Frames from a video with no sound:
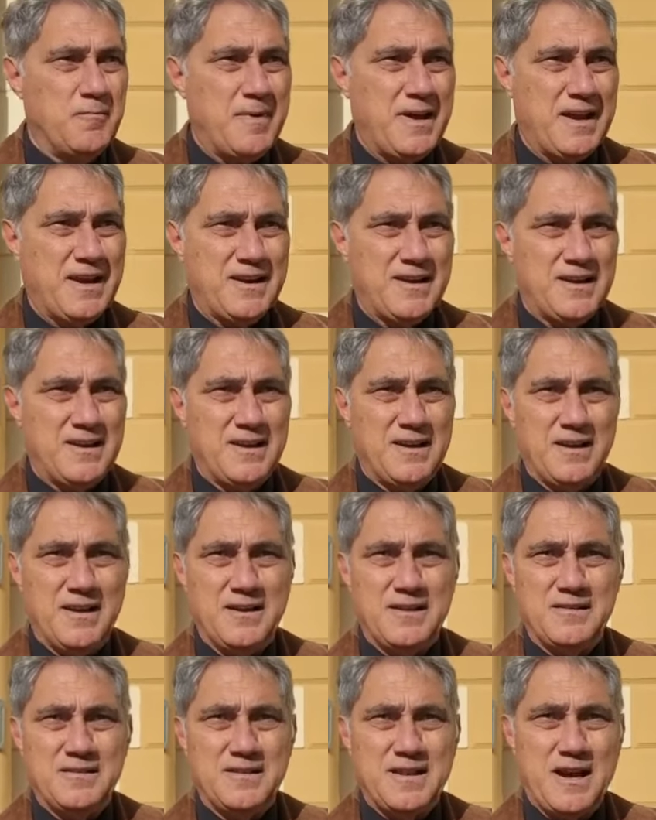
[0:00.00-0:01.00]
per
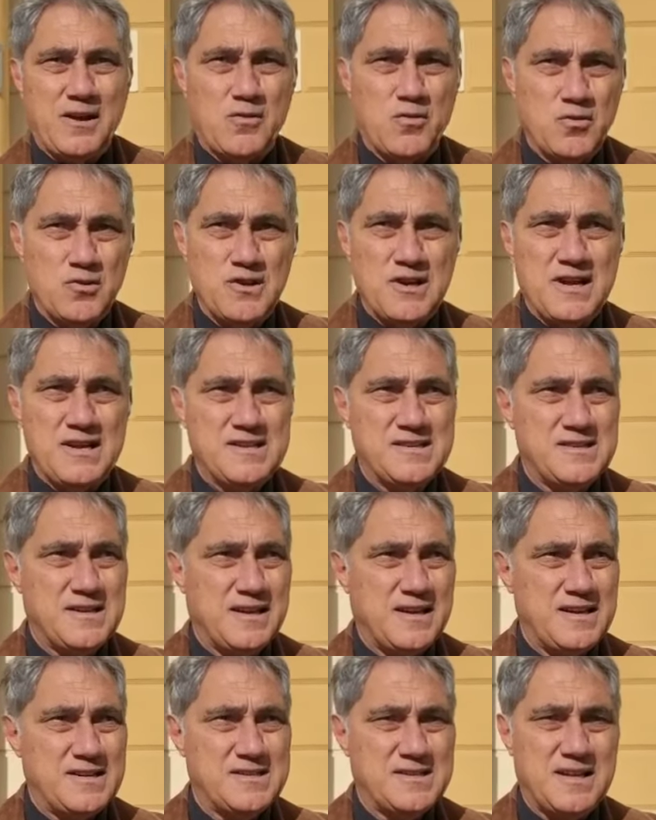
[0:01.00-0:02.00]
eh,
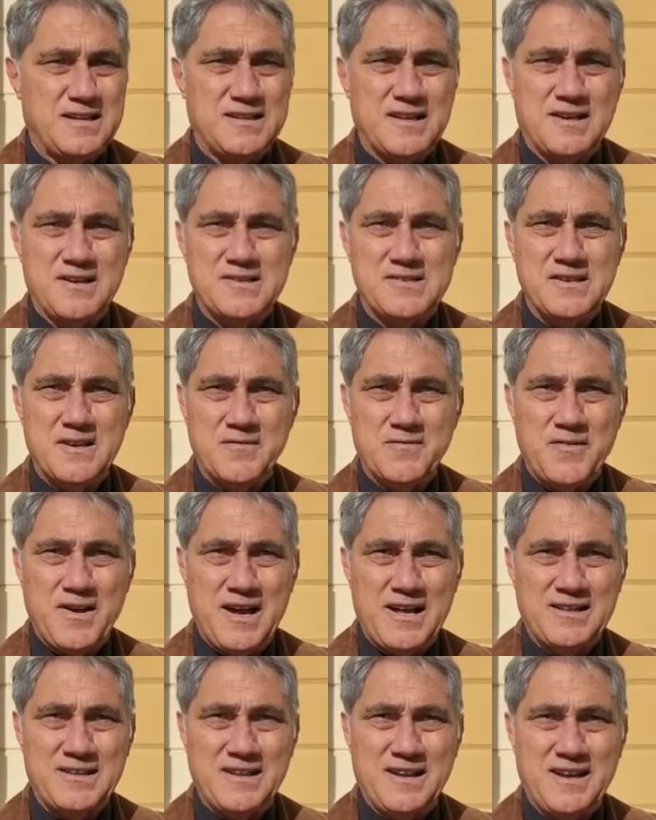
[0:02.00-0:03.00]
l'accoglienza che è stata
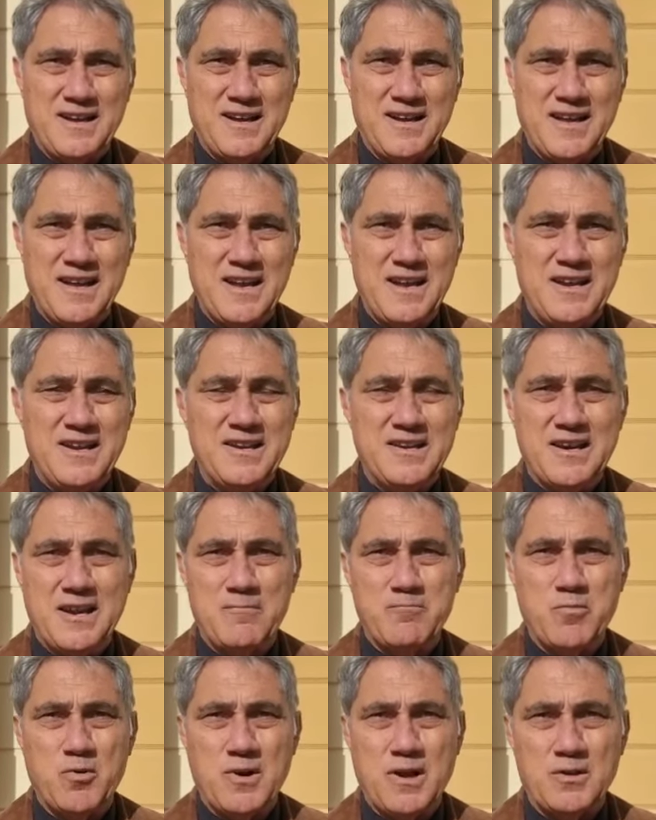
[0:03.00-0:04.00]
riservata e il
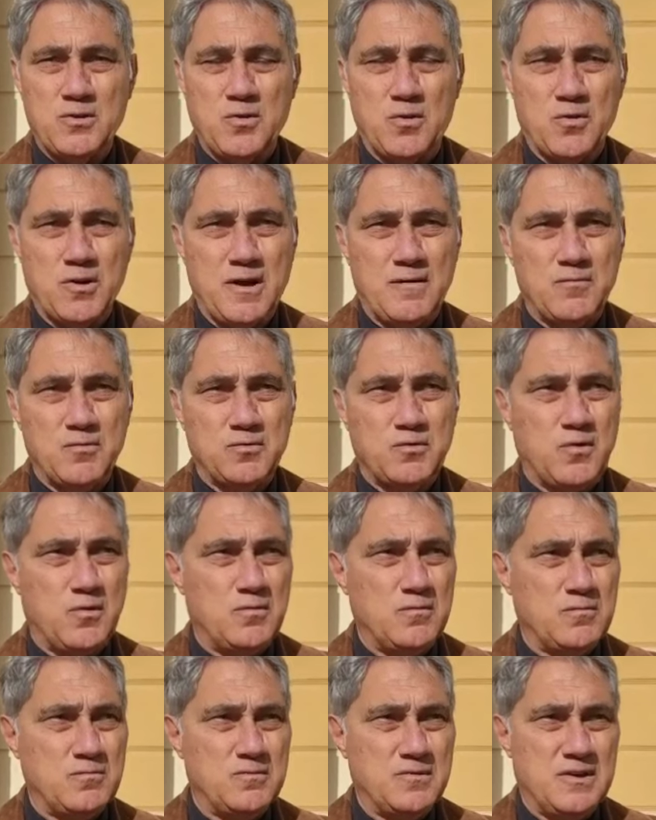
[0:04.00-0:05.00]
laboratorio ha avuto
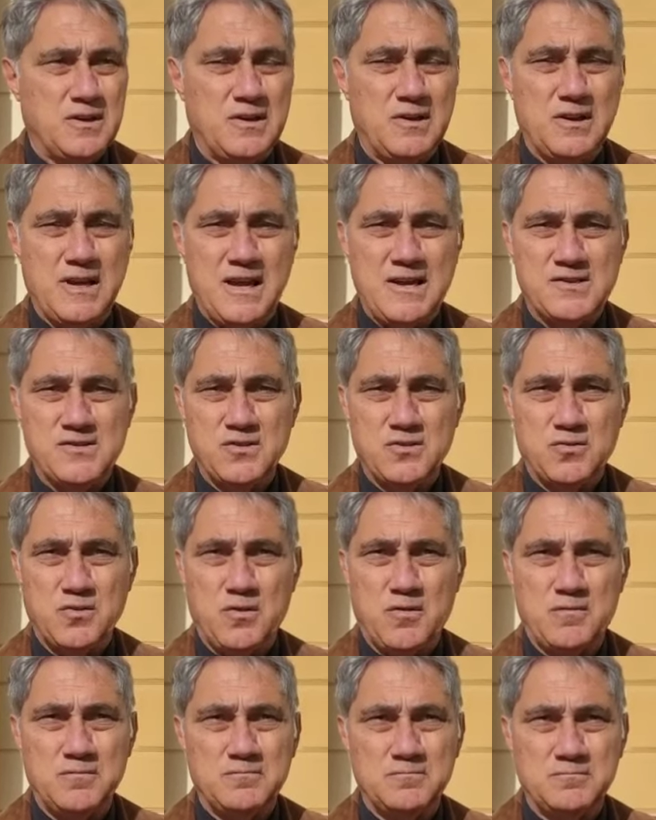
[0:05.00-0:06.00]
un eh,
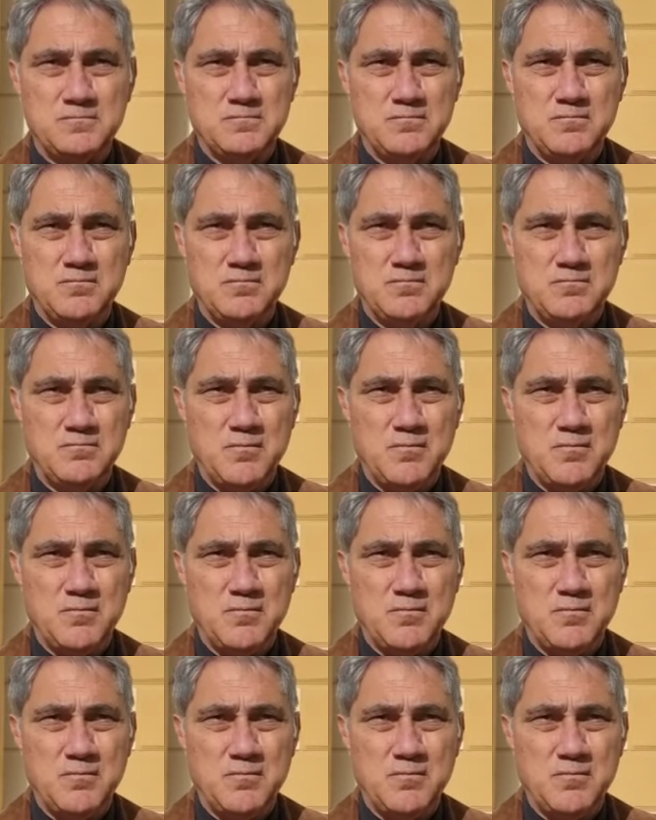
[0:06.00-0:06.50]
esito mm,